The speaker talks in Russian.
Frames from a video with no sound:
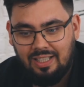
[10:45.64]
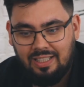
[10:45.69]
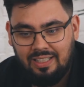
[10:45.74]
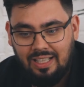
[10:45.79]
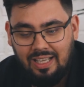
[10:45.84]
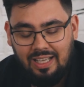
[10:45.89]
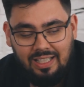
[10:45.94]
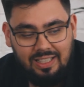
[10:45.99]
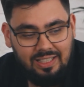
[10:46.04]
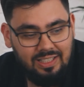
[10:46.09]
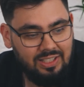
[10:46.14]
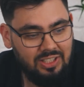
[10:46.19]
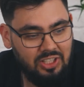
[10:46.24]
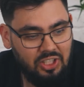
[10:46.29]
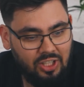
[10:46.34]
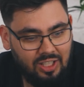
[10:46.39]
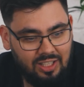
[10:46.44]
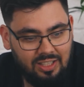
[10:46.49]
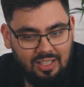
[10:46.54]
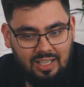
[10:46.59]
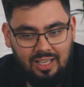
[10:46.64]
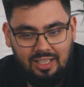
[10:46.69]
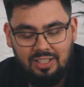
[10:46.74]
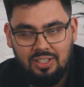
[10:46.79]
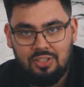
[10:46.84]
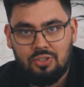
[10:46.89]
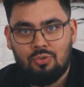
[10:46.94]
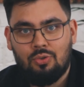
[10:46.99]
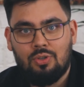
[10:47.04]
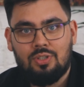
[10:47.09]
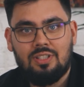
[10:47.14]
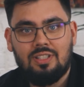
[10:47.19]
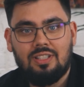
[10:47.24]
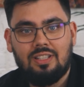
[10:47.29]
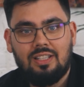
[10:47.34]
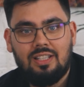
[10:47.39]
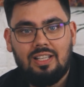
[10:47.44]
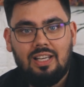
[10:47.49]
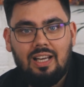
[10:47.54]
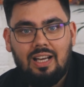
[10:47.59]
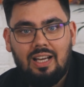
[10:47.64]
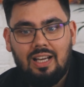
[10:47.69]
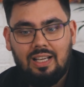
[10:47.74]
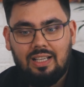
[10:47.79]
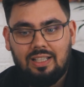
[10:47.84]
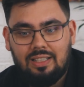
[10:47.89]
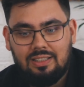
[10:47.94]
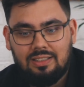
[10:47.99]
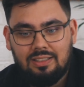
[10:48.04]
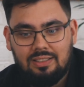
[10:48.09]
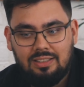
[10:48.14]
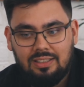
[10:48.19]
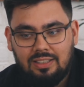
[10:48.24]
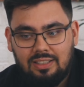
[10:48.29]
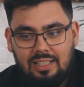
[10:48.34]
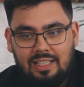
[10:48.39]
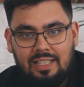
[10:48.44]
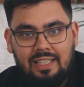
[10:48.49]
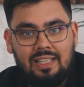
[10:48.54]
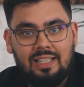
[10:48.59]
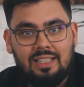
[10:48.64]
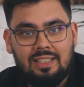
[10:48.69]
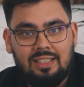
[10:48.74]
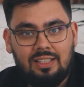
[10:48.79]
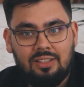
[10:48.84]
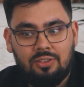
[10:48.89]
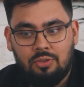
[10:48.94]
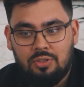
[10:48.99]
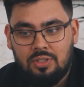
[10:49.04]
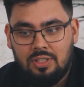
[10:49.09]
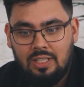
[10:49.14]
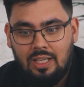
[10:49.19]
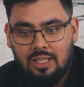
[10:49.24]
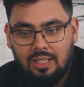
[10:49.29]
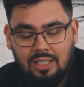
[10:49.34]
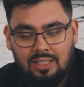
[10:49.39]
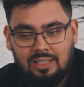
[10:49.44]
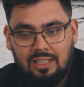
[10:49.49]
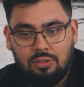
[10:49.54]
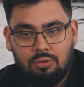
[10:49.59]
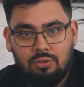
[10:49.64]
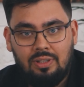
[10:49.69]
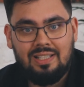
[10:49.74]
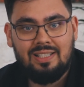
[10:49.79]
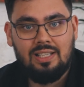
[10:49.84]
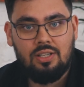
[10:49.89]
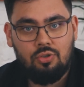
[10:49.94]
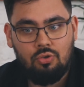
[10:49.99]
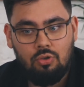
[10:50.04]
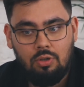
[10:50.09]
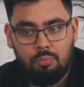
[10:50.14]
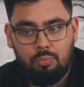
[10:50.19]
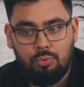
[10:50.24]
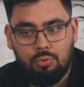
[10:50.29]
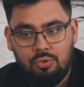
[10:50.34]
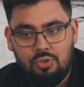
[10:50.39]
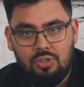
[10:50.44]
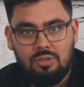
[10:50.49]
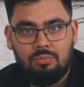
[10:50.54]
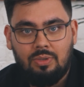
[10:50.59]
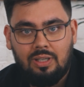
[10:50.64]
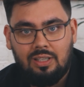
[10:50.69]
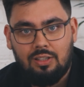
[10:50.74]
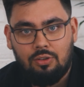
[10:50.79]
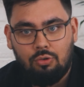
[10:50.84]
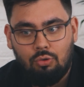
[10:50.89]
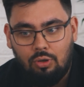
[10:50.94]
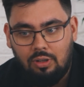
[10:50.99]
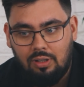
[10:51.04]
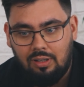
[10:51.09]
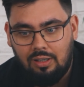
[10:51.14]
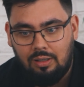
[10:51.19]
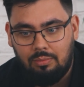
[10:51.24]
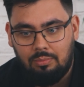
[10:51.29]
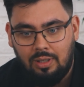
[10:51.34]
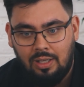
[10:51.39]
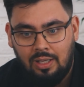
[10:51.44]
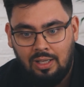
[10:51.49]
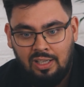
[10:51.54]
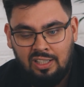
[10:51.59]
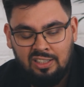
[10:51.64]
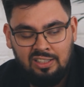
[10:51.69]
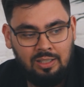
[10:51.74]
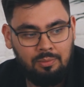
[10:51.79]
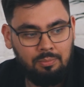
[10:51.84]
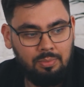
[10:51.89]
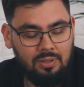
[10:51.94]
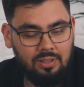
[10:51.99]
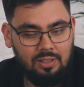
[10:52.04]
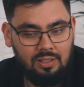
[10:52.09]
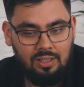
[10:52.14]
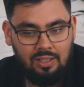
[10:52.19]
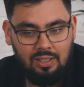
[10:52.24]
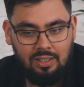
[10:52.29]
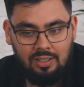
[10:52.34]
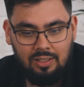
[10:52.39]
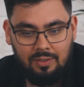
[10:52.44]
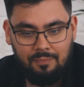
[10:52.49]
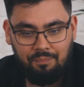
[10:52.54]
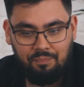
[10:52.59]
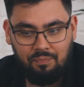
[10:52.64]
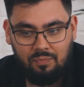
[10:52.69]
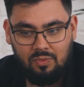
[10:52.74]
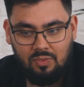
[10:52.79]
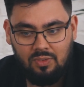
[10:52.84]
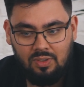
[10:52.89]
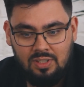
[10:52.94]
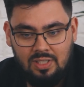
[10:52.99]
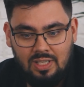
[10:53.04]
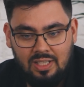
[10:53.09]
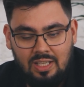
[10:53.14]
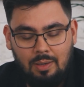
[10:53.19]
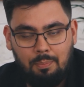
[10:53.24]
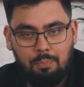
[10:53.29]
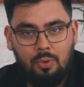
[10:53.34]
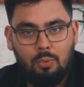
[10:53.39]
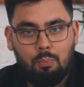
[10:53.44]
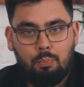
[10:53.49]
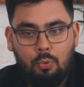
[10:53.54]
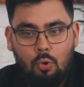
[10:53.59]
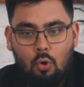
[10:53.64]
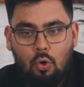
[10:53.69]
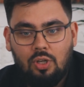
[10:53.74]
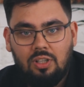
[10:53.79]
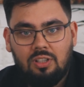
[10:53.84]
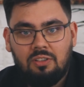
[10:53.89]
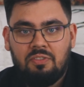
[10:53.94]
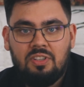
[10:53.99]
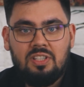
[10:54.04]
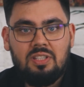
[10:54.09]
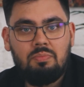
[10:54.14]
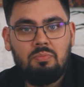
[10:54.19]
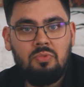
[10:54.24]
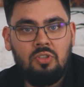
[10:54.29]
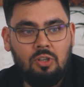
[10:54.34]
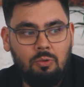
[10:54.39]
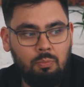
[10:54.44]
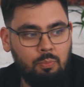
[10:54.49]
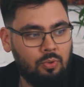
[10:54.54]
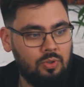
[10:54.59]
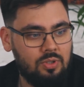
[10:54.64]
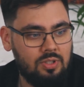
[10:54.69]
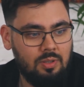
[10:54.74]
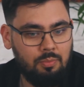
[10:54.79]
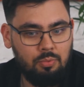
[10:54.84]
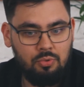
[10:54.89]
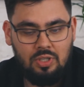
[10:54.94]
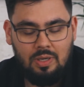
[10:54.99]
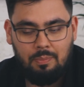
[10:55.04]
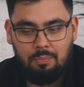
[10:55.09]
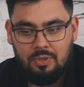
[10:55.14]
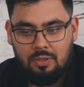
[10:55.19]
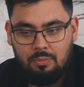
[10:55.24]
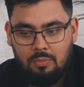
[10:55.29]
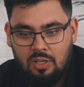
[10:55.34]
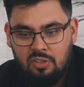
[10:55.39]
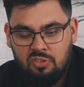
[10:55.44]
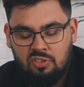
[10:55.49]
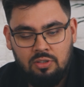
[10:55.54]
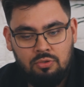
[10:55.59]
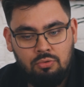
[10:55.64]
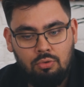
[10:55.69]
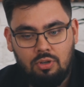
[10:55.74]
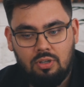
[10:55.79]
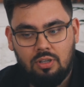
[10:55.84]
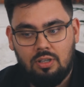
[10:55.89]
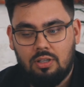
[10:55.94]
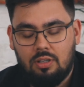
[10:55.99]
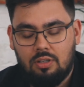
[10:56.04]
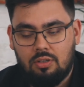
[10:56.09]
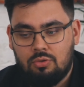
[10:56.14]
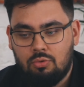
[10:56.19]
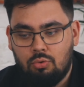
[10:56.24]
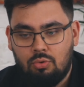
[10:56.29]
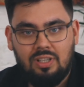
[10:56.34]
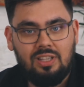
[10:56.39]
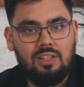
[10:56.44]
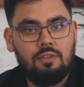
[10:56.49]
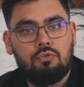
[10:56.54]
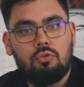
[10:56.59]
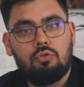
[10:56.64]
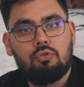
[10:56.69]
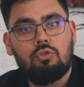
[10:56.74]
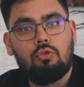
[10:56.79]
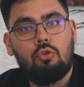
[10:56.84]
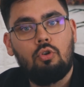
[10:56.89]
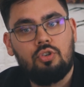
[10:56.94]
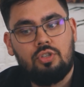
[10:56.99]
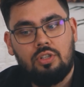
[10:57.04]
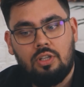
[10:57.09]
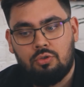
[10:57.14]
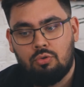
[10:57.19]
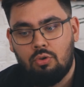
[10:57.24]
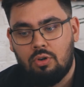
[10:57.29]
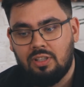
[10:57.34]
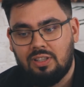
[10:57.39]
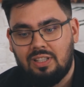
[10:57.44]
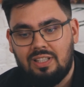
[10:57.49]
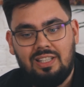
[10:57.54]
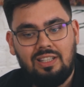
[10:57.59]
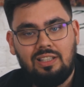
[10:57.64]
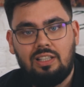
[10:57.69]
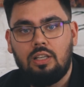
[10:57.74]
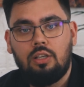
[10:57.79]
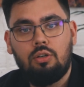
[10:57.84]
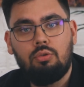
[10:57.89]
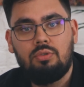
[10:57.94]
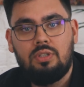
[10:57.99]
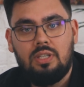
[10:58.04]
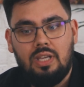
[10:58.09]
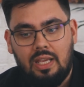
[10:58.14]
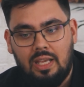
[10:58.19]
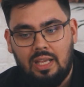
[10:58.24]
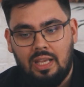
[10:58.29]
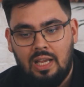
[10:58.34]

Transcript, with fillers: Она ни хрена не создана для клиента. То есть я, когда туда зашел, будучи маркетологом, как бы не знаю, я проклял весь мир просто, потому что я понимал, что насколько, сука, это все сложно, насколько это не для людей.